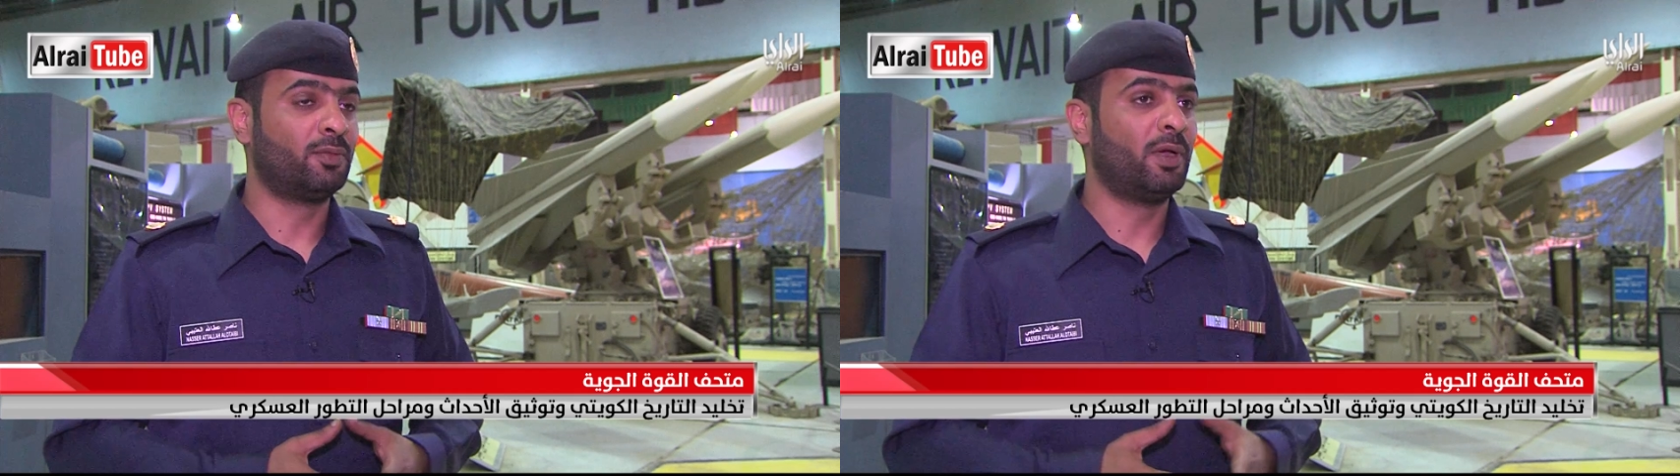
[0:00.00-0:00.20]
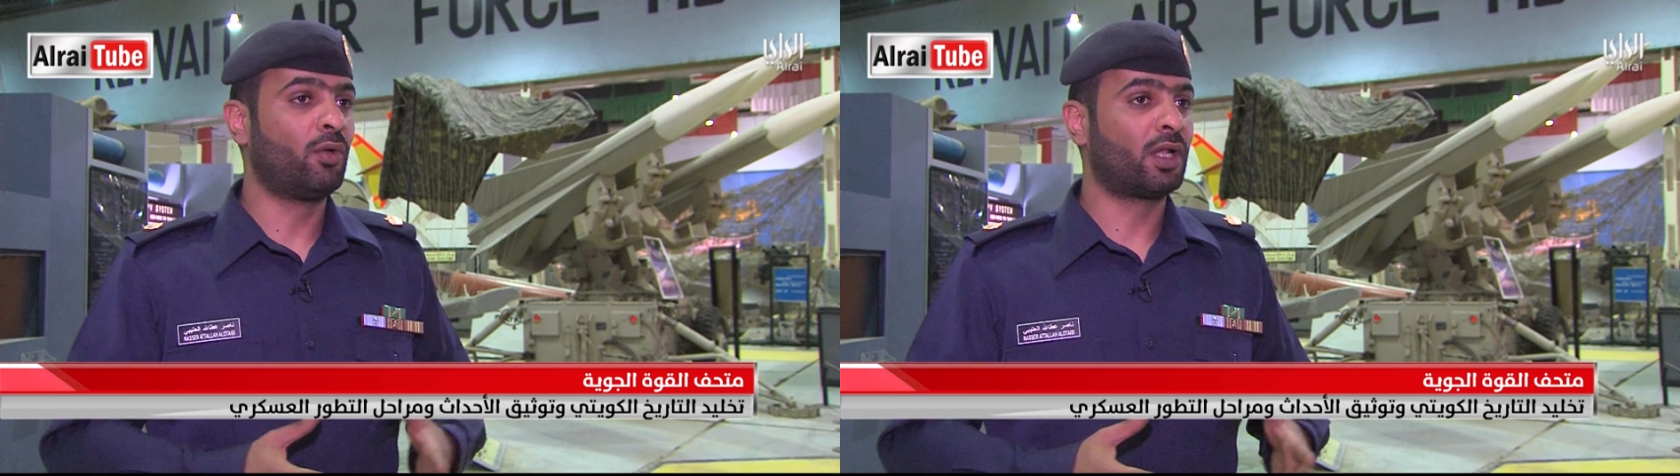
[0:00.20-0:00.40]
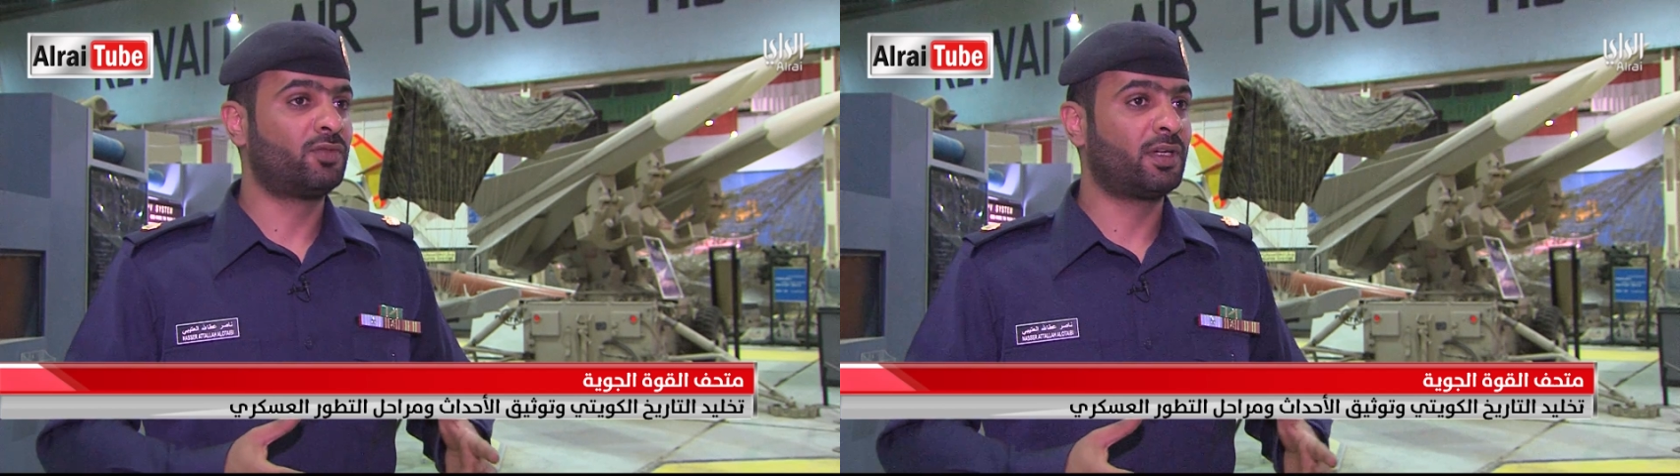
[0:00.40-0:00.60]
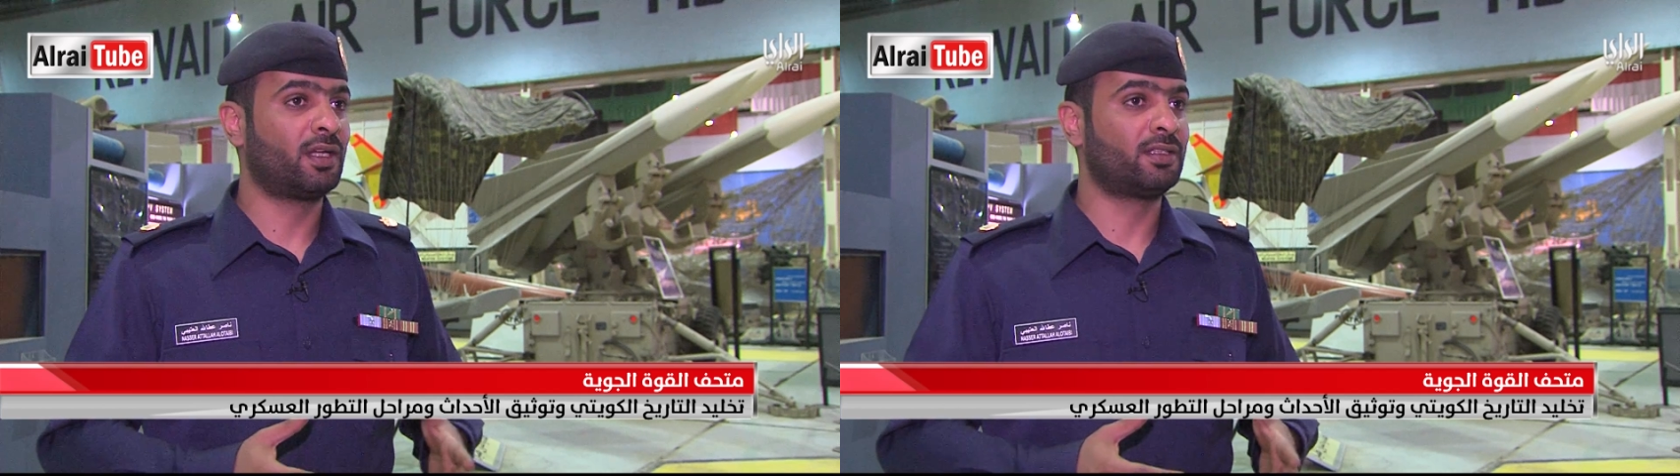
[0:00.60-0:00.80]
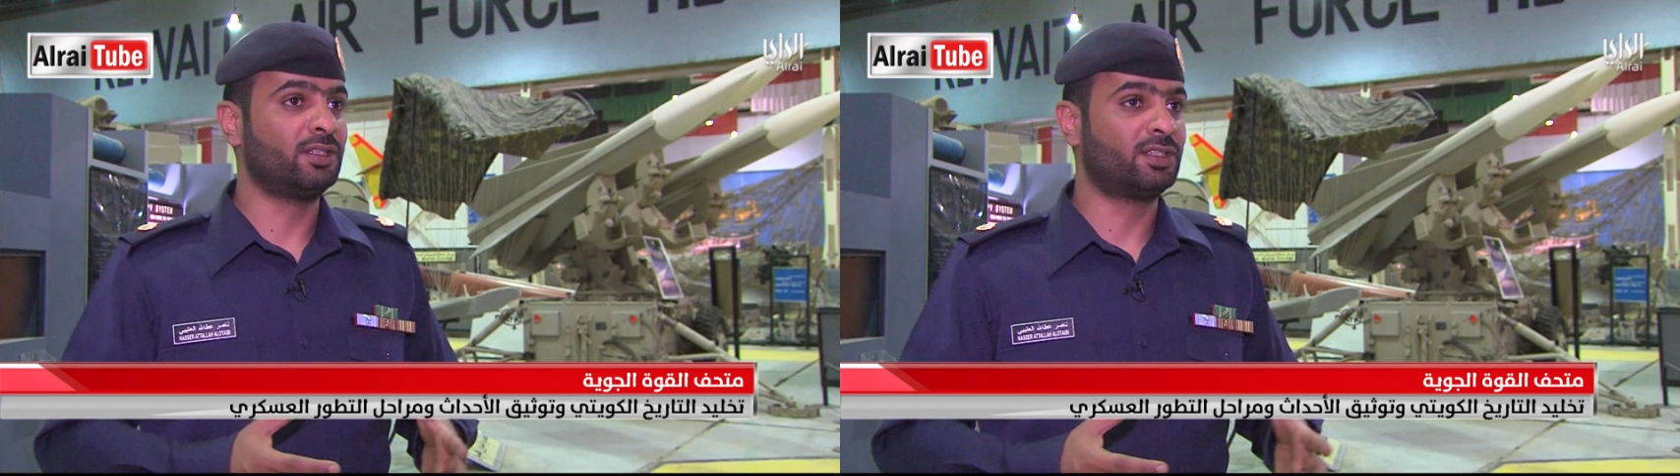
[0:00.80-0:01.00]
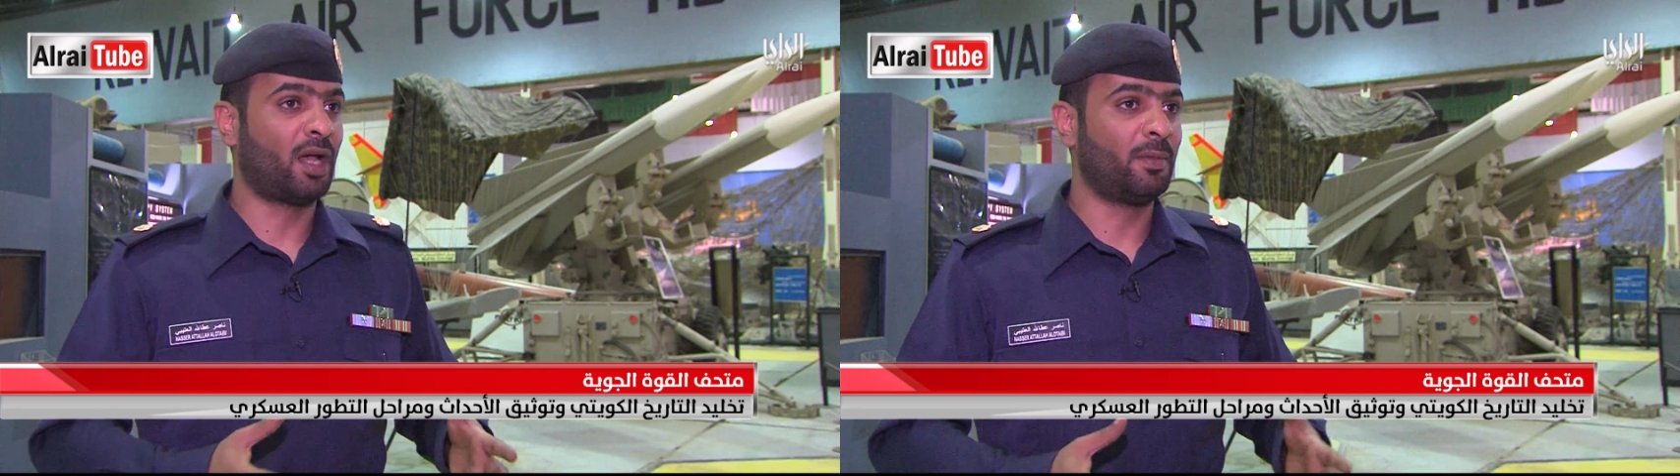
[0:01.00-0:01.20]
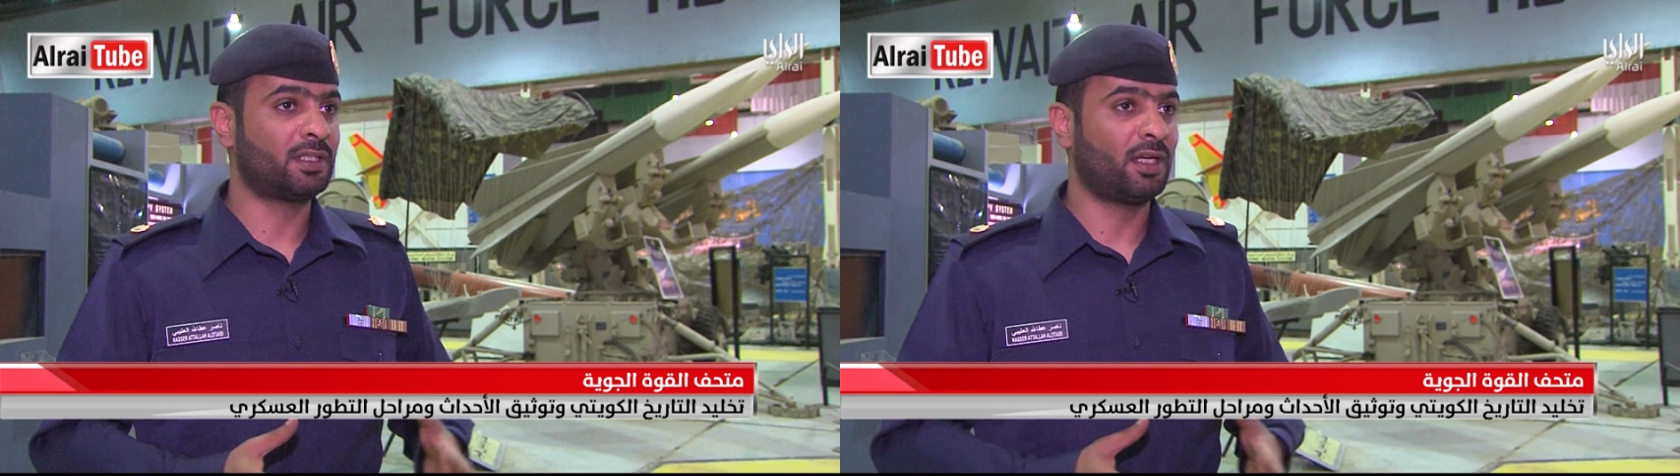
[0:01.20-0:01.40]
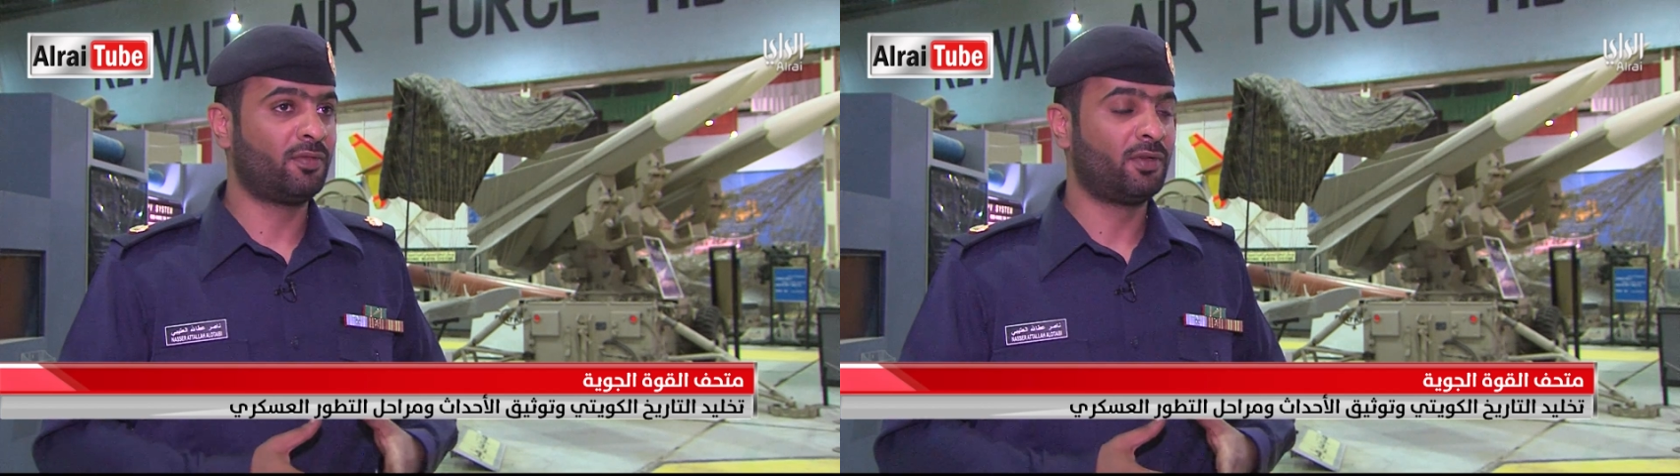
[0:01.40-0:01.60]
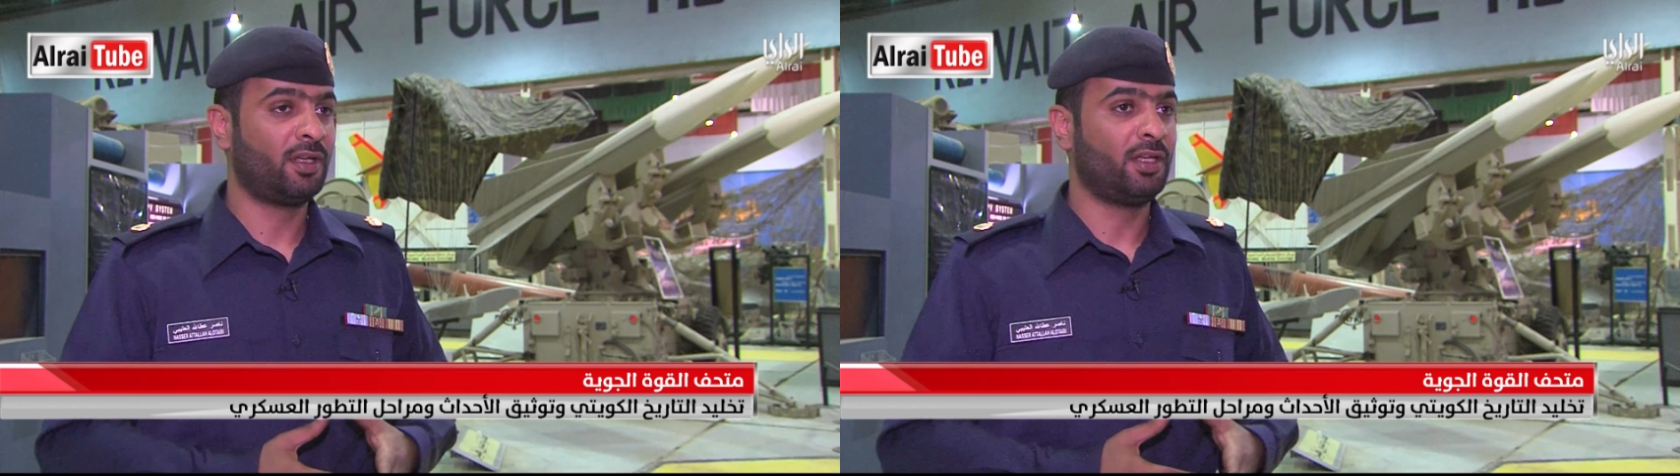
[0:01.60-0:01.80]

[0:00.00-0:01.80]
تبلورت فكرة إنشاء متحف